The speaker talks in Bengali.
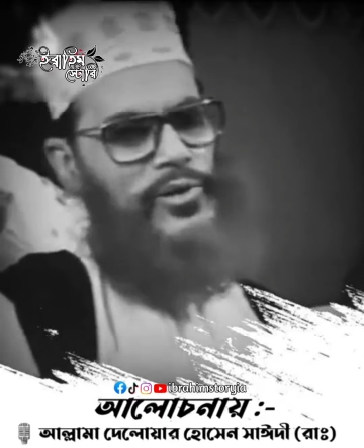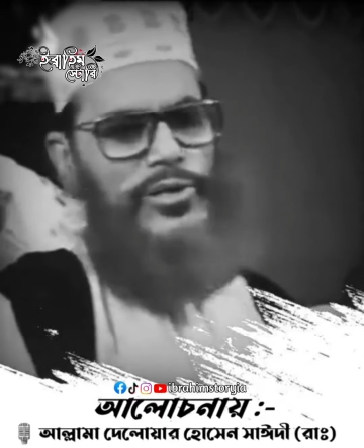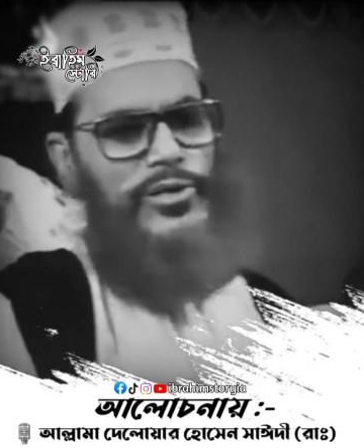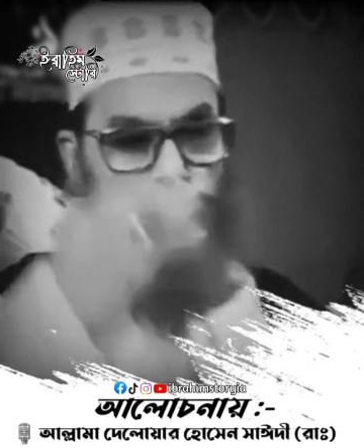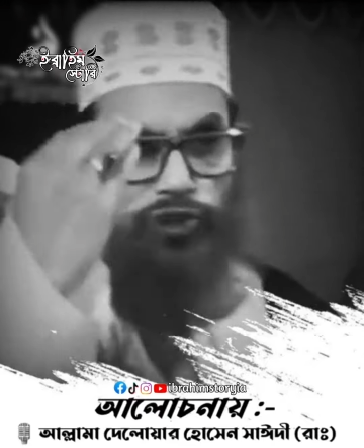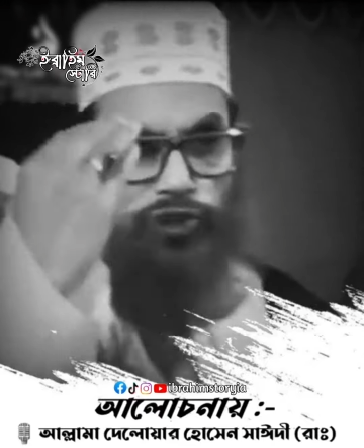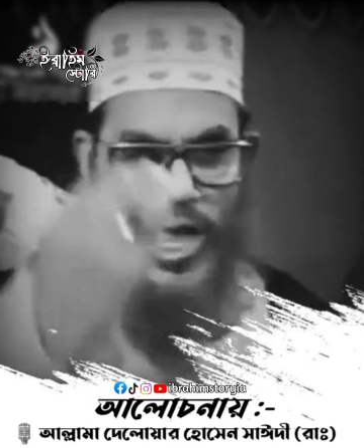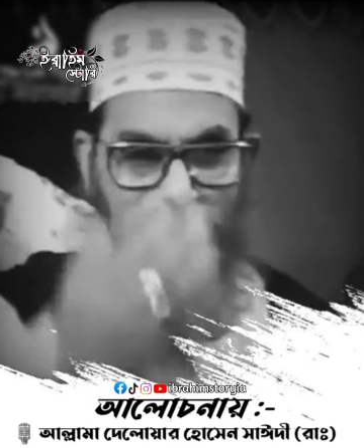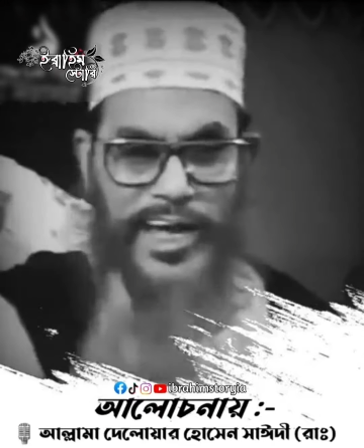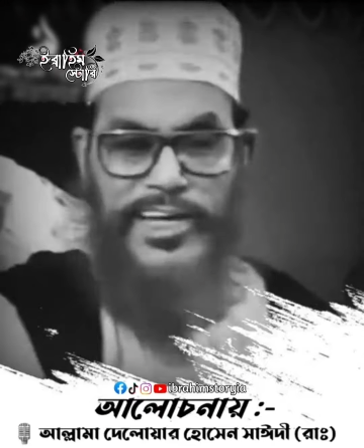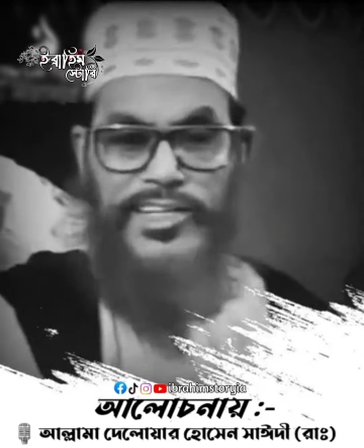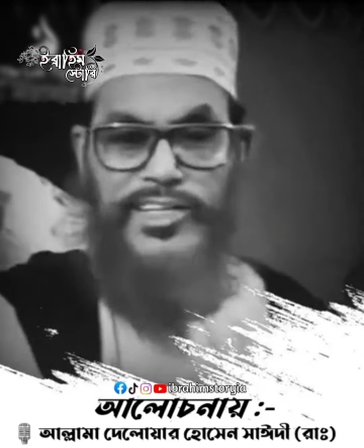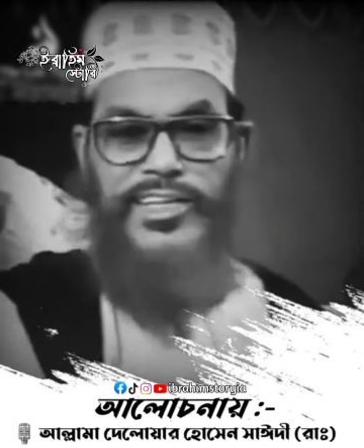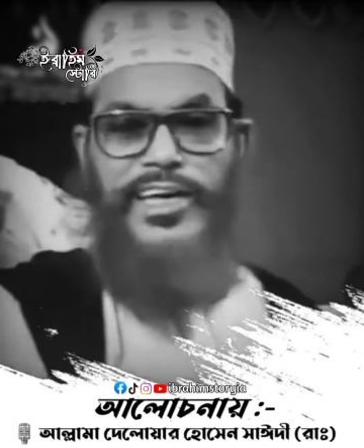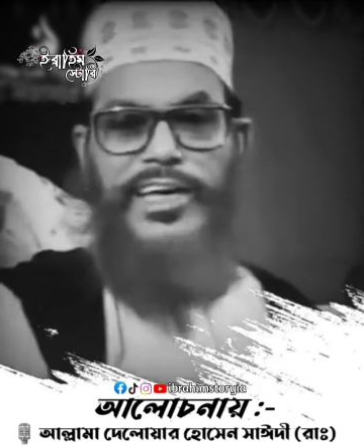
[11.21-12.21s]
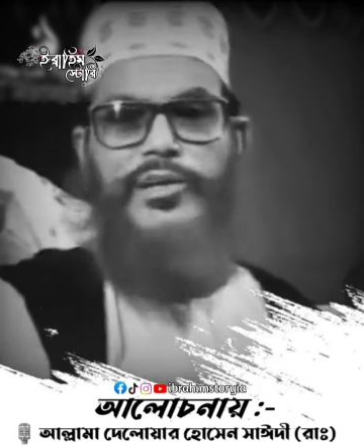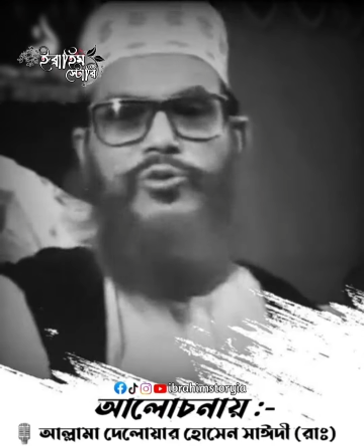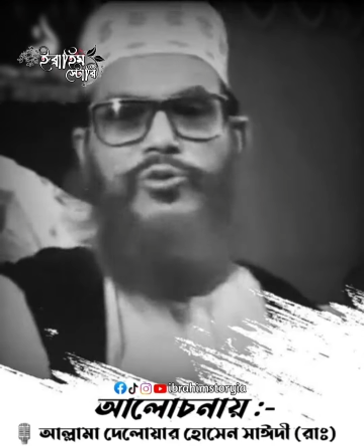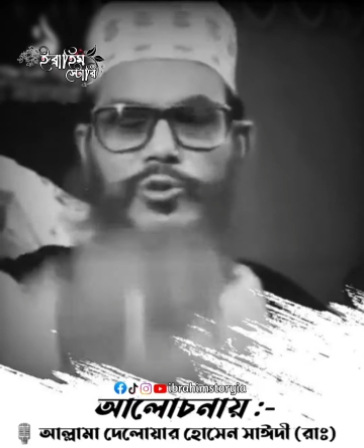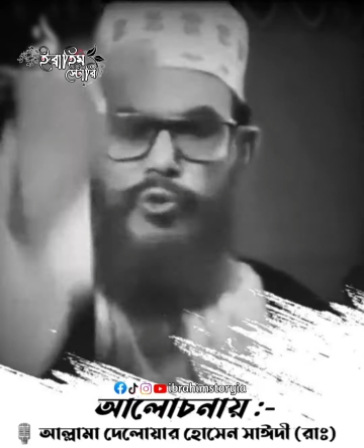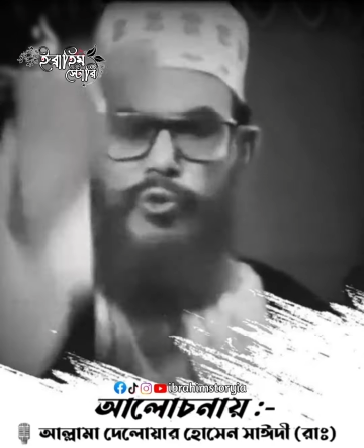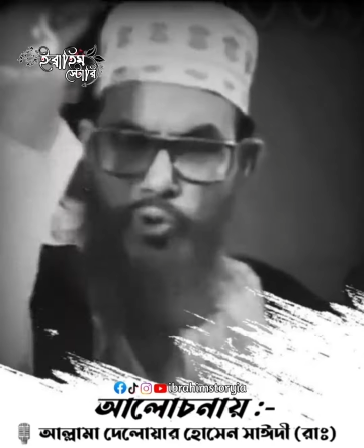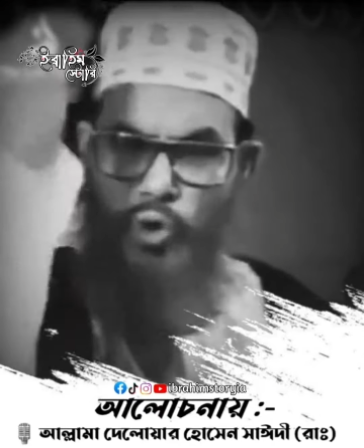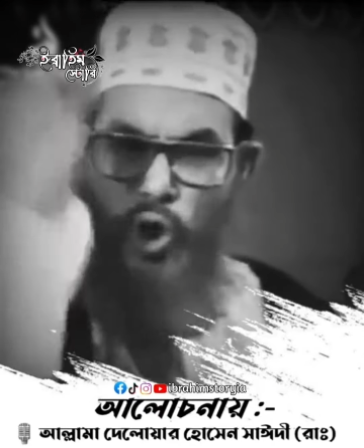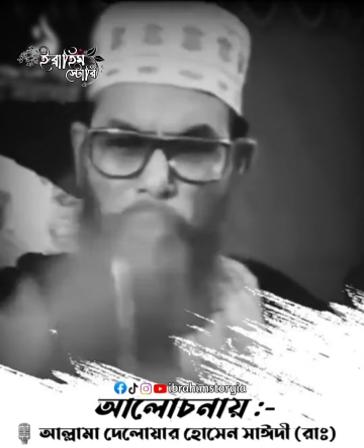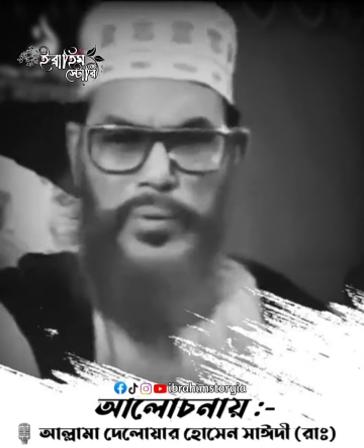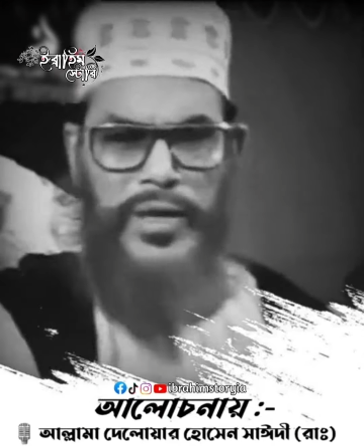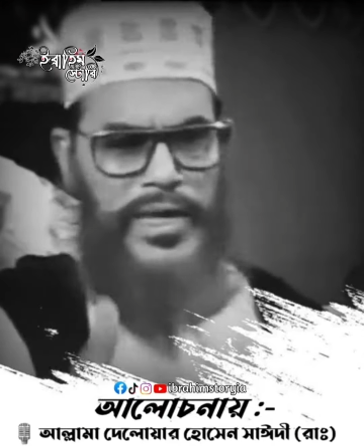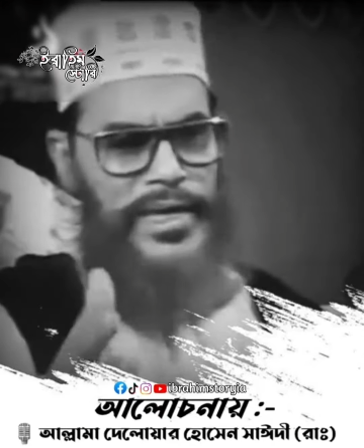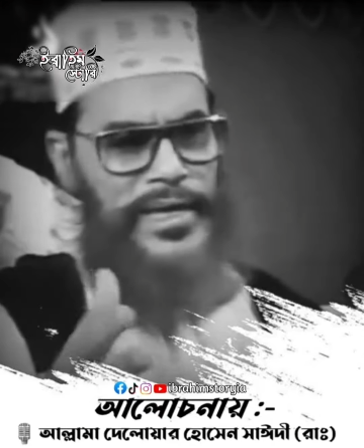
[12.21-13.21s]
কত সাহিত্যিক কত
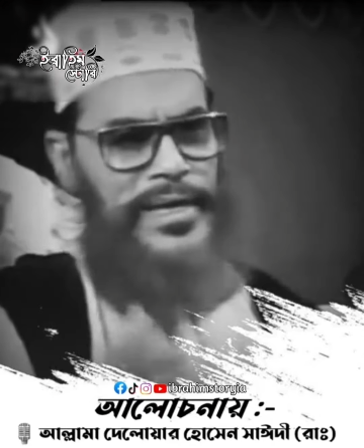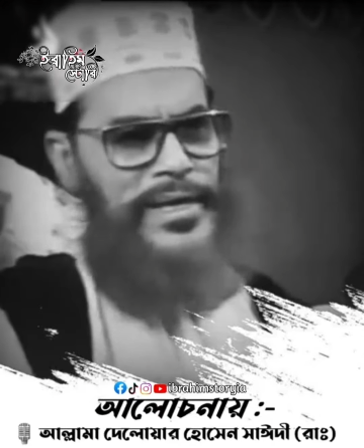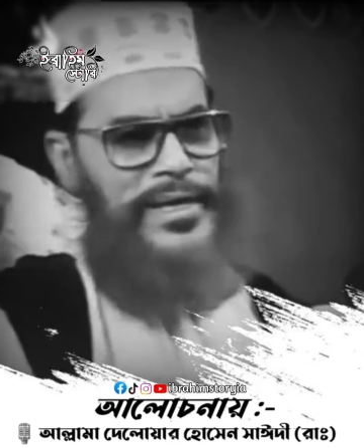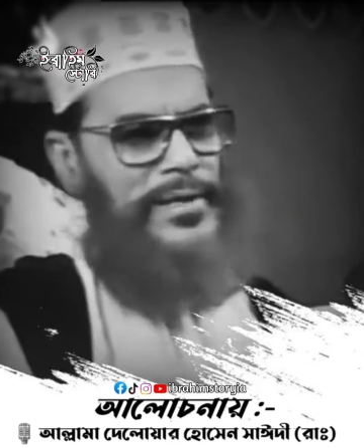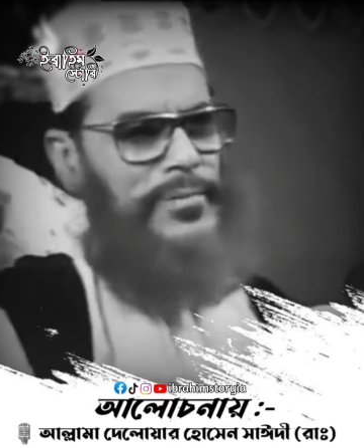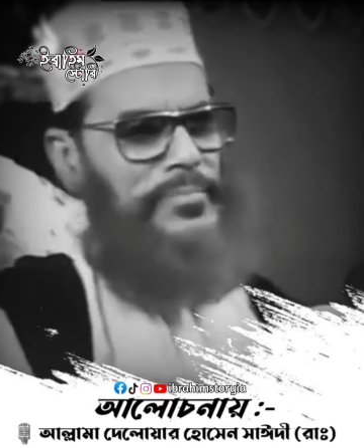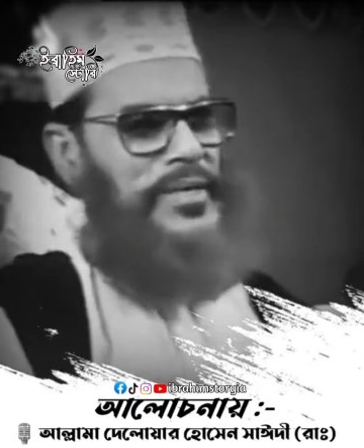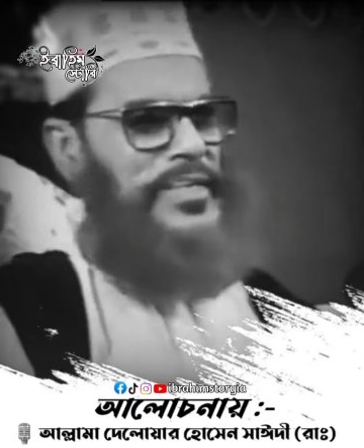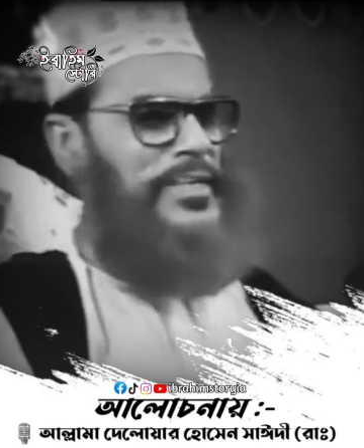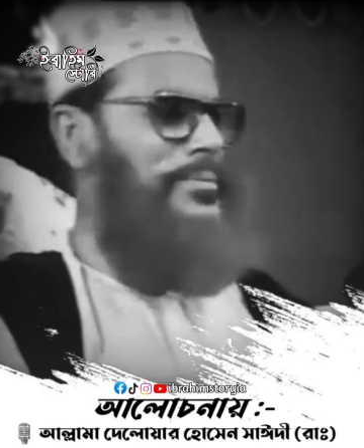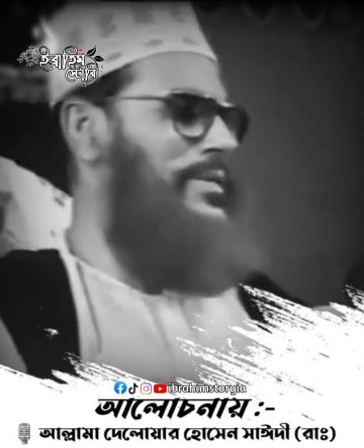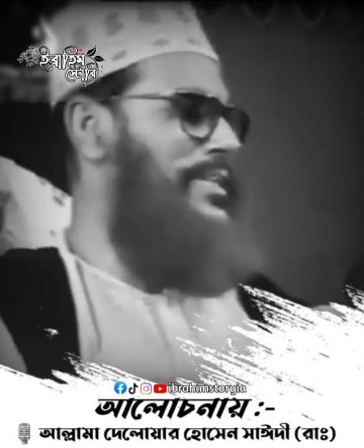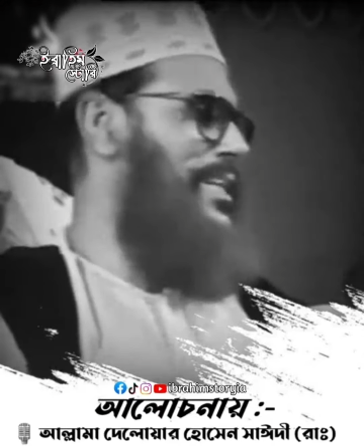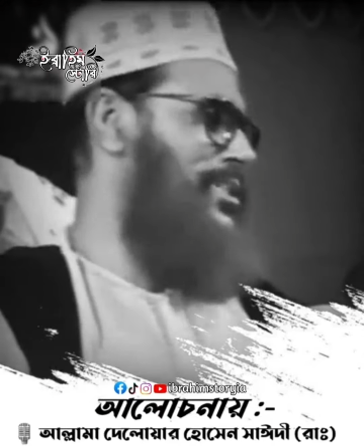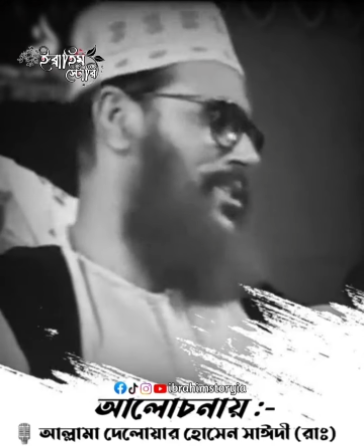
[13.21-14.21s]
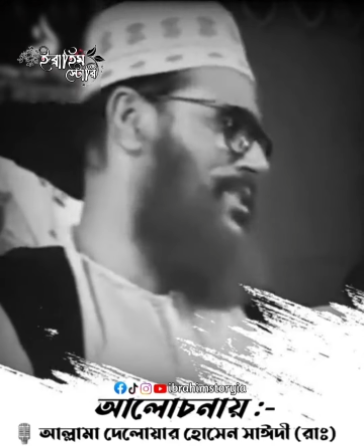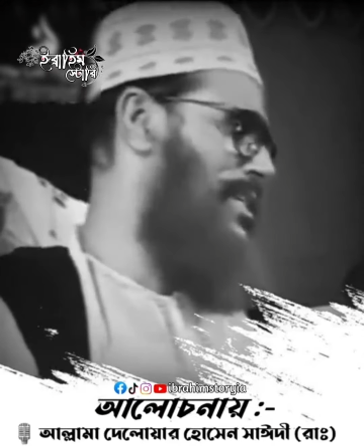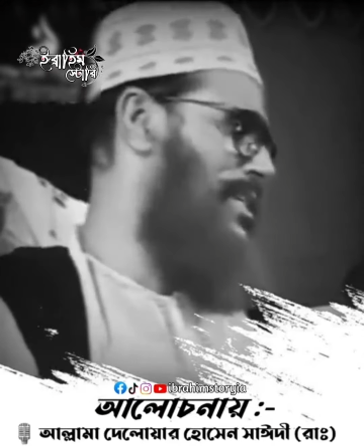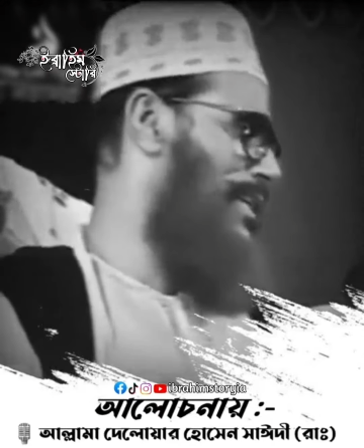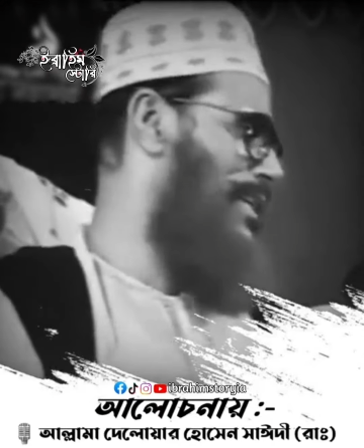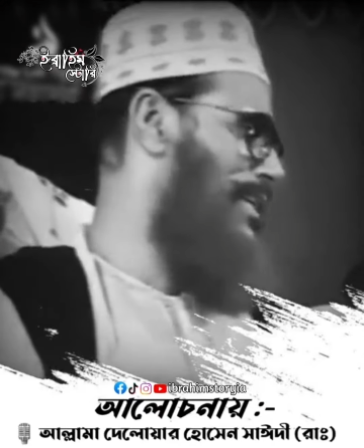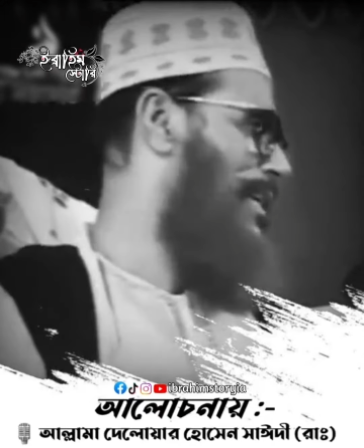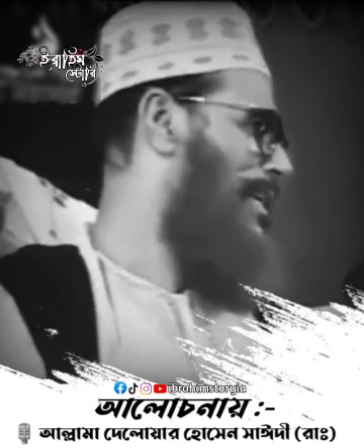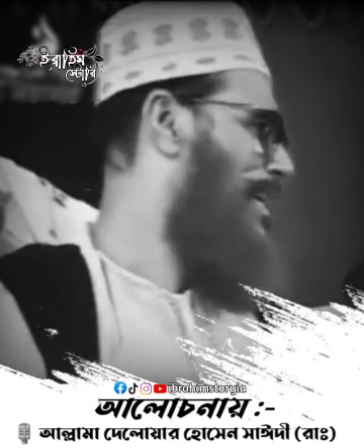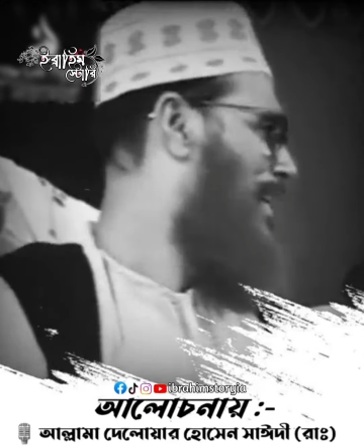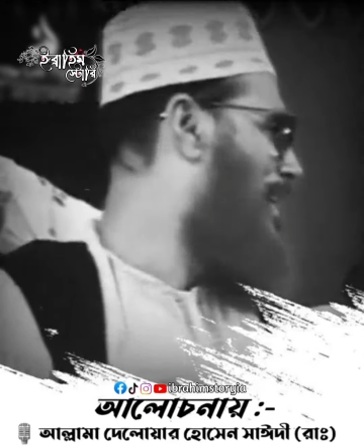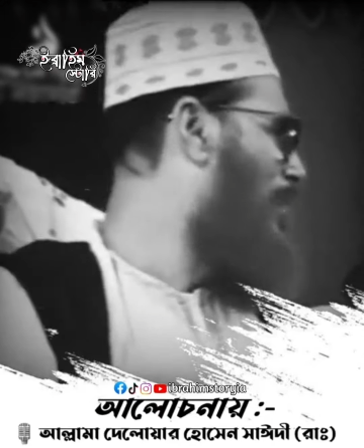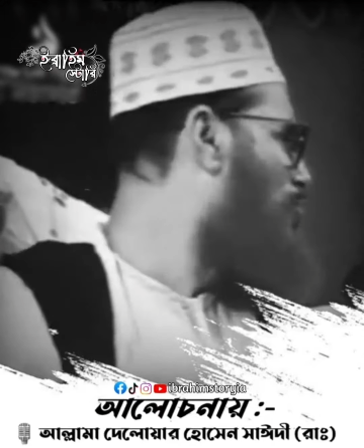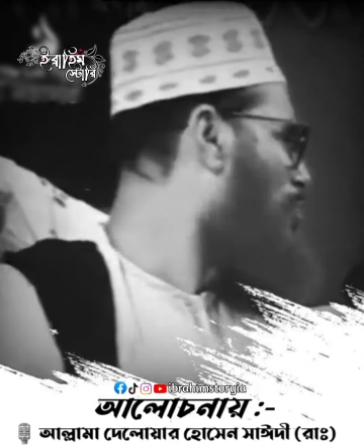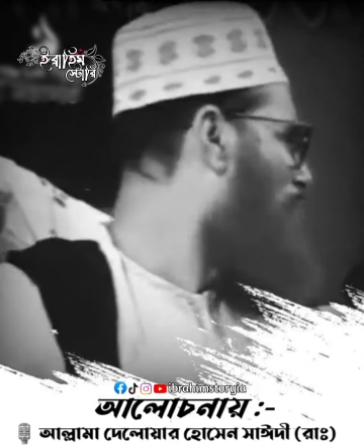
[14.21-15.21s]
কবি পৃথিবীতে এসেছেন কিন্তু